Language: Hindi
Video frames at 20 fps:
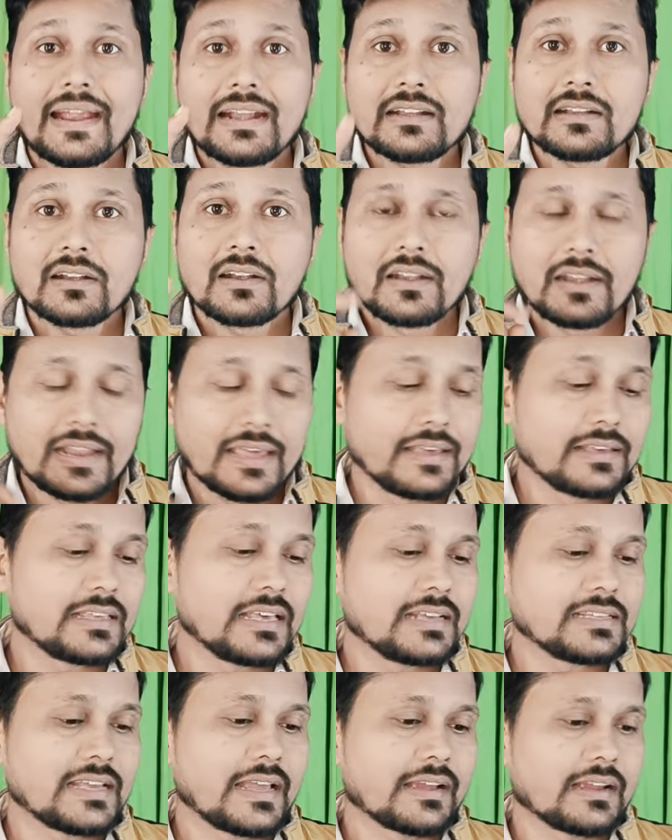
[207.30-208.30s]
ऐड नहीं
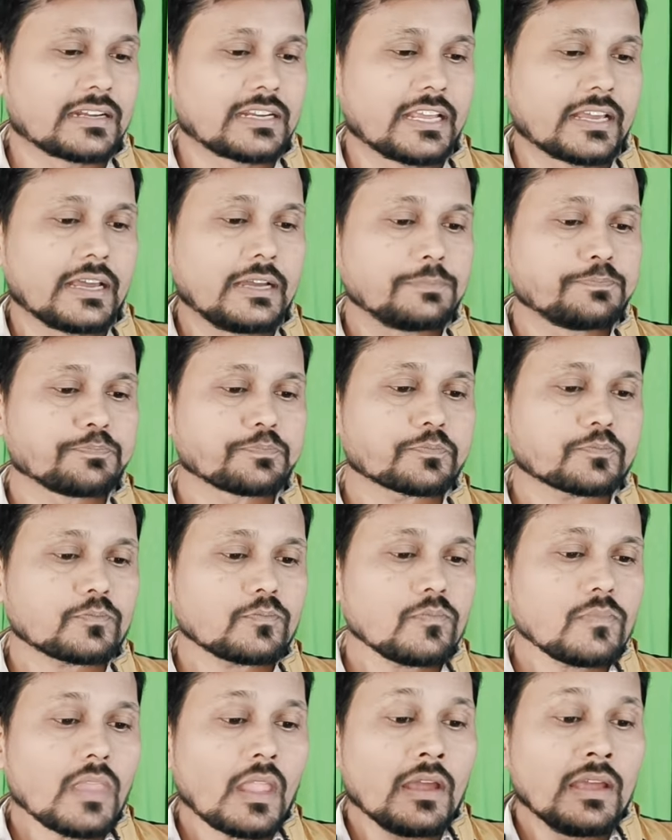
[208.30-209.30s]
किया जाएंगे ठीक है
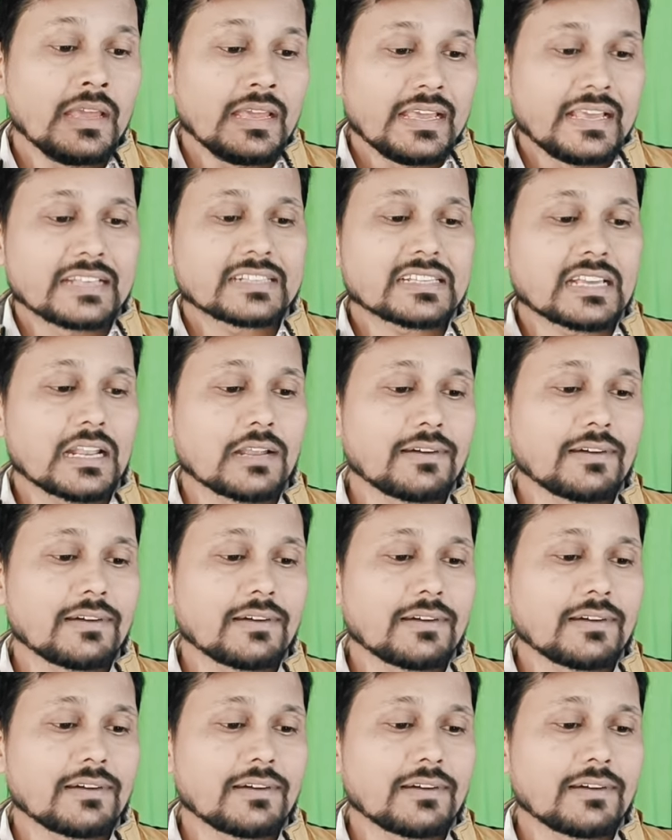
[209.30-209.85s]
इसके